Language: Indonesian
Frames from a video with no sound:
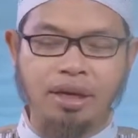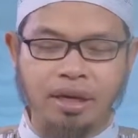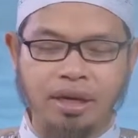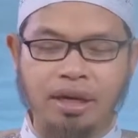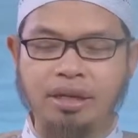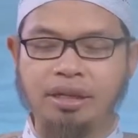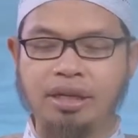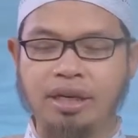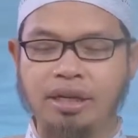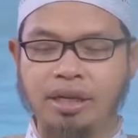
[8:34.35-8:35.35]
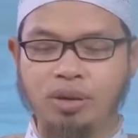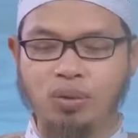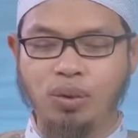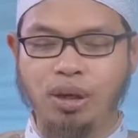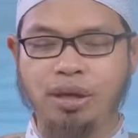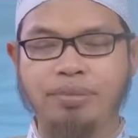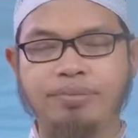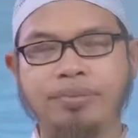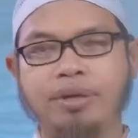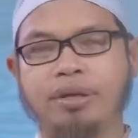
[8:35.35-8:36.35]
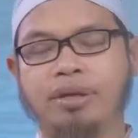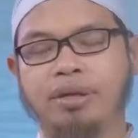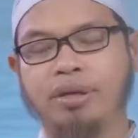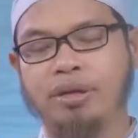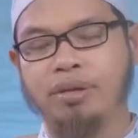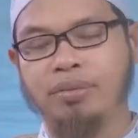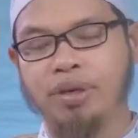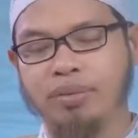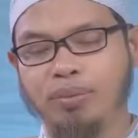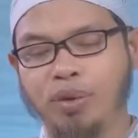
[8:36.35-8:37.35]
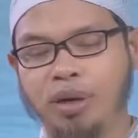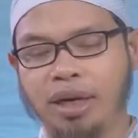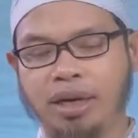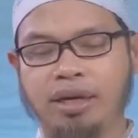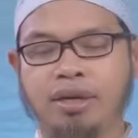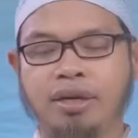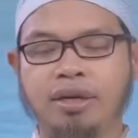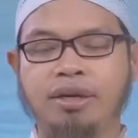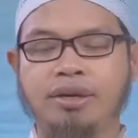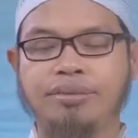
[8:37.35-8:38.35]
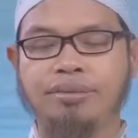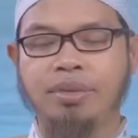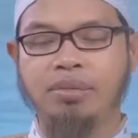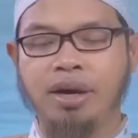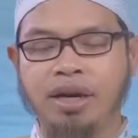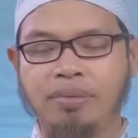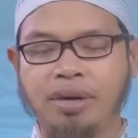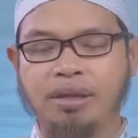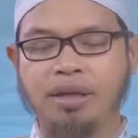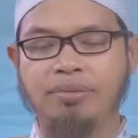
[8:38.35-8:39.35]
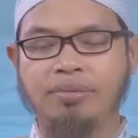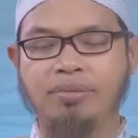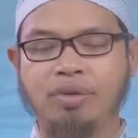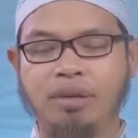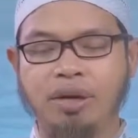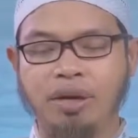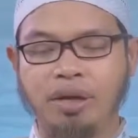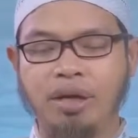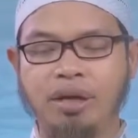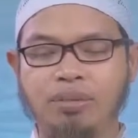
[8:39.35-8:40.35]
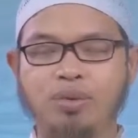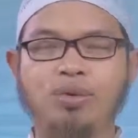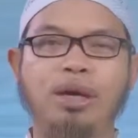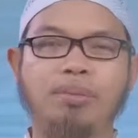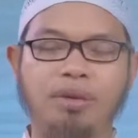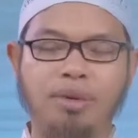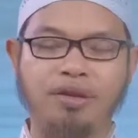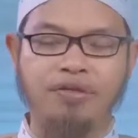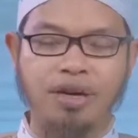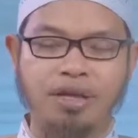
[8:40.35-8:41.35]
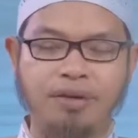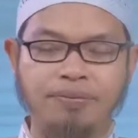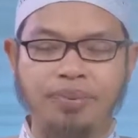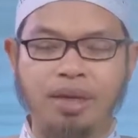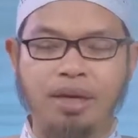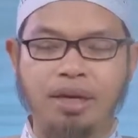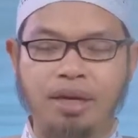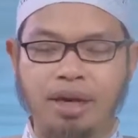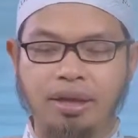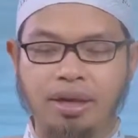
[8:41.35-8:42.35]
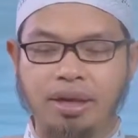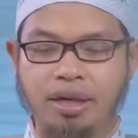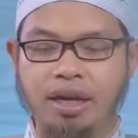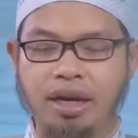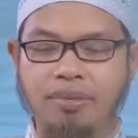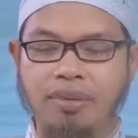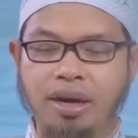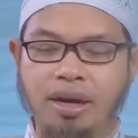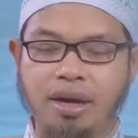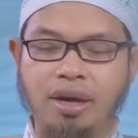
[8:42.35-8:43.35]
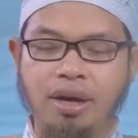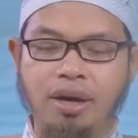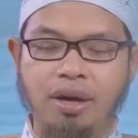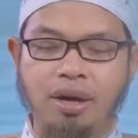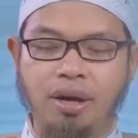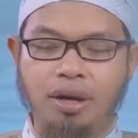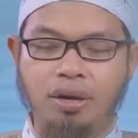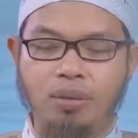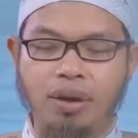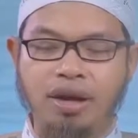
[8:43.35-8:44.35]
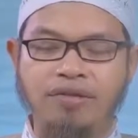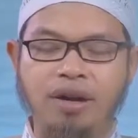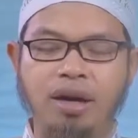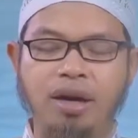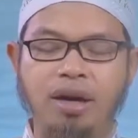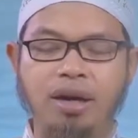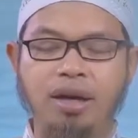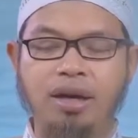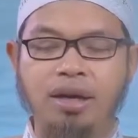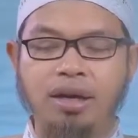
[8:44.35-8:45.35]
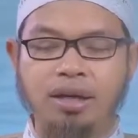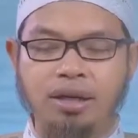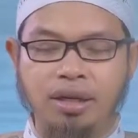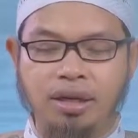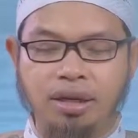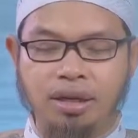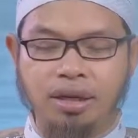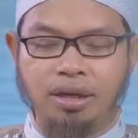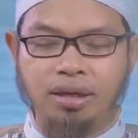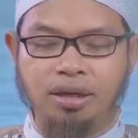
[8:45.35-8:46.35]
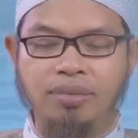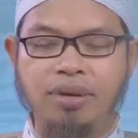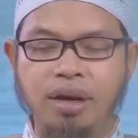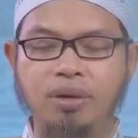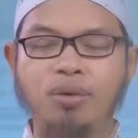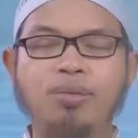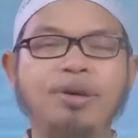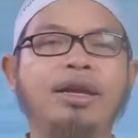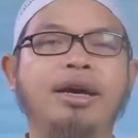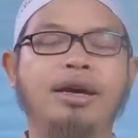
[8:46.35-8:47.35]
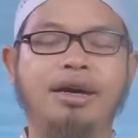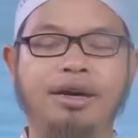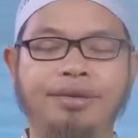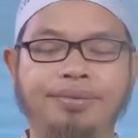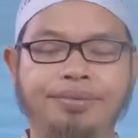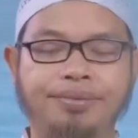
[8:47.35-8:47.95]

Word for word: hingga jika dia sudah uh, menyempurnakan berbagai macam cabang ilmu yang bermanfaat, nazara ila ma uh, wafaqa uh, tab'ahu minha.